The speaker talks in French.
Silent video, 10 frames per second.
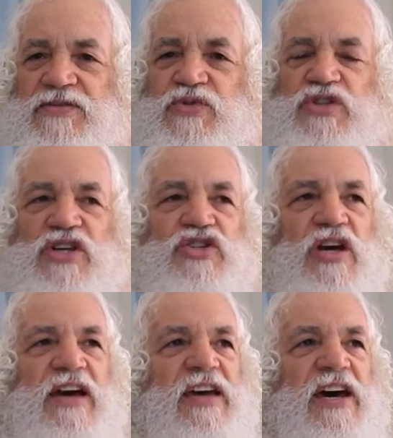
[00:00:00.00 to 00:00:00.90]
Tu cherches
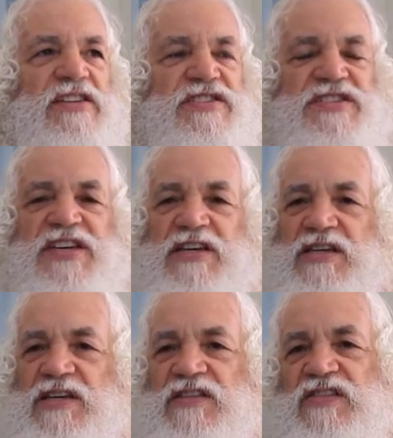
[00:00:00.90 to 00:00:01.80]
à éradiquer
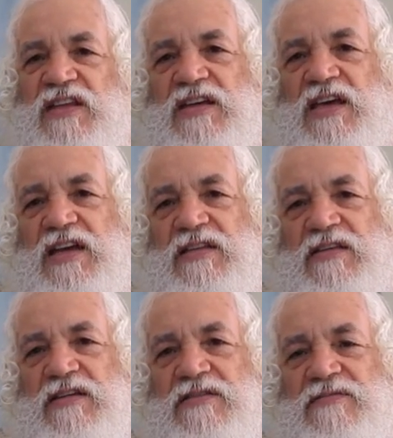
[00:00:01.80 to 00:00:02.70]
cette réalité.